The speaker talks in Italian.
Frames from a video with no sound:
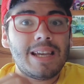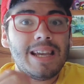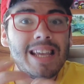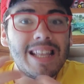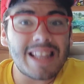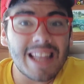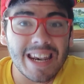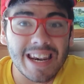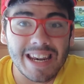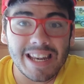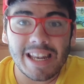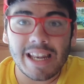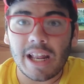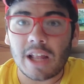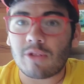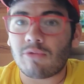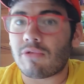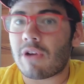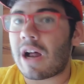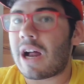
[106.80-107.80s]
I terreni
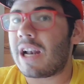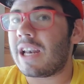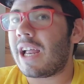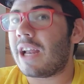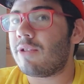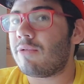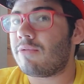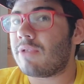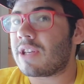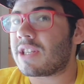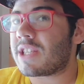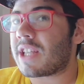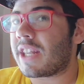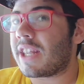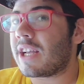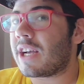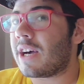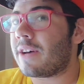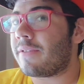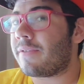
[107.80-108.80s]
naturali hanno una
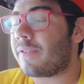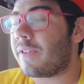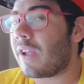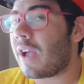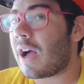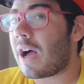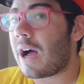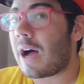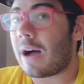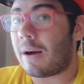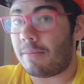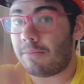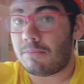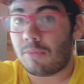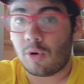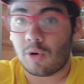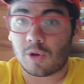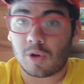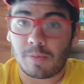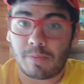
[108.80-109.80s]
stratigrafia
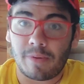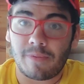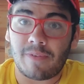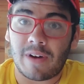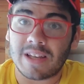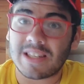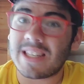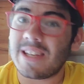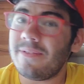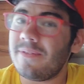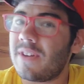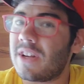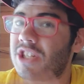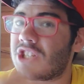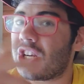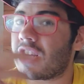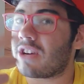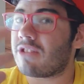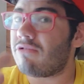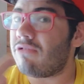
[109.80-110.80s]
molto più vasta,
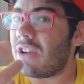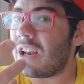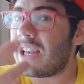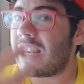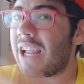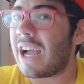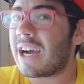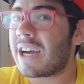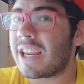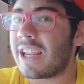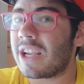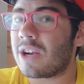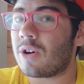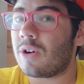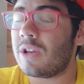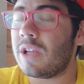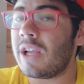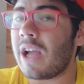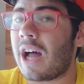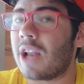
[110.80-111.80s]
invece quelli
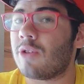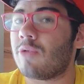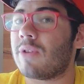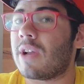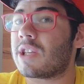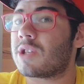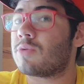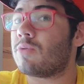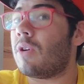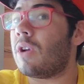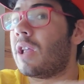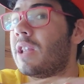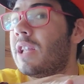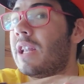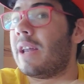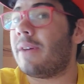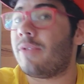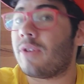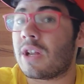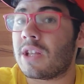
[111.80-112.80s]
agricoli hanno una suola di
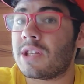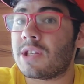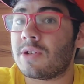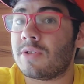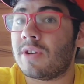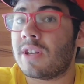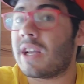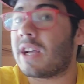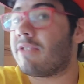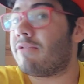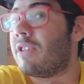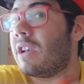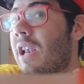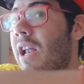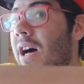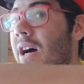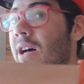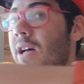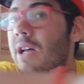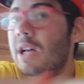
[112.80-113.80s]
lavorazione che è
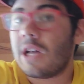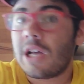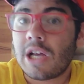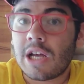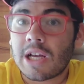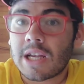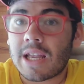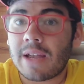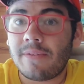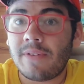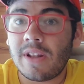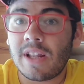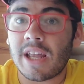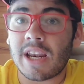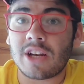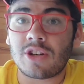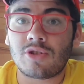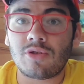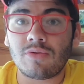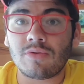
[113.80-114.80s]
quella che viene
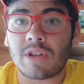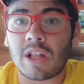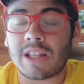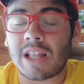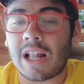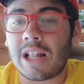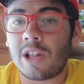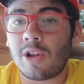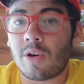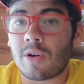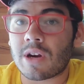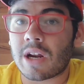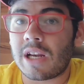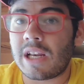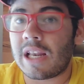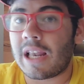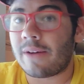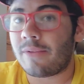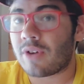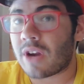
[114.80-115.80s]
raggiunta dagli
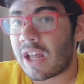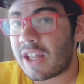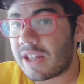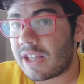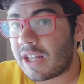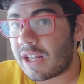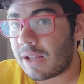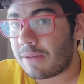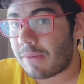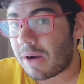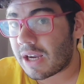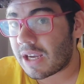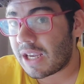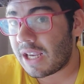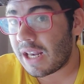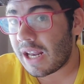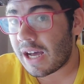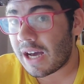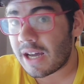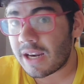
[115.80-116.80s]
organi lavoranti dei
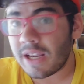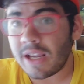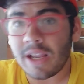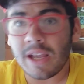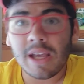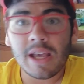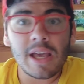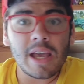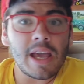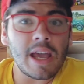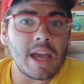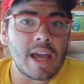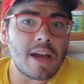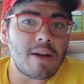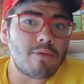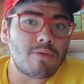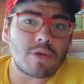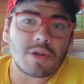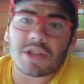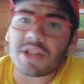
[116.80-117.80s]
macchinari e
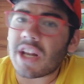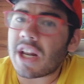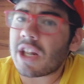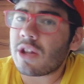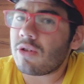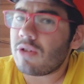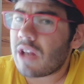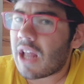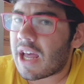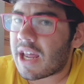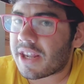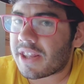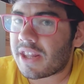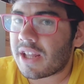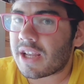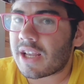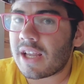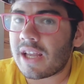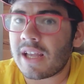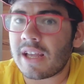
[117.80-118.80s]
uno strato inerte
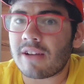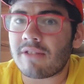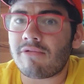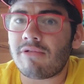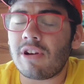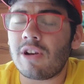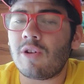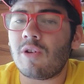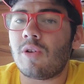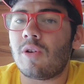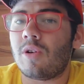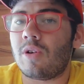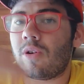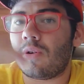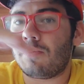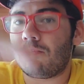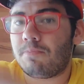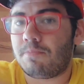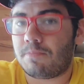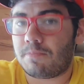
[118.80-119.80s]
che è
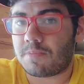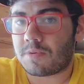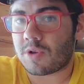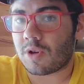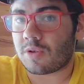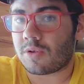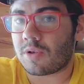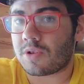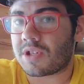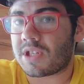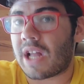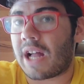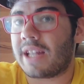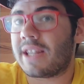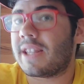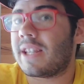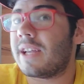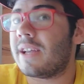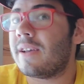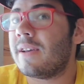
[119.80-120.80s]
quello
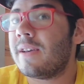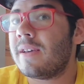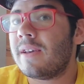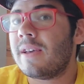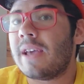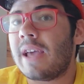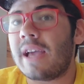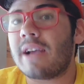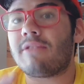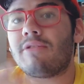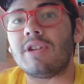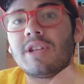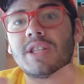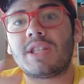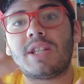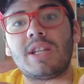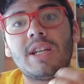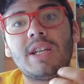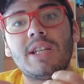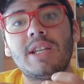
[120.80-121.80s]
sottostante e
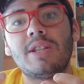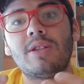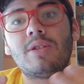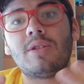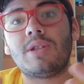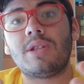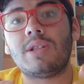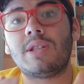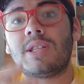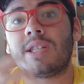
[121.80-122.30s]
questi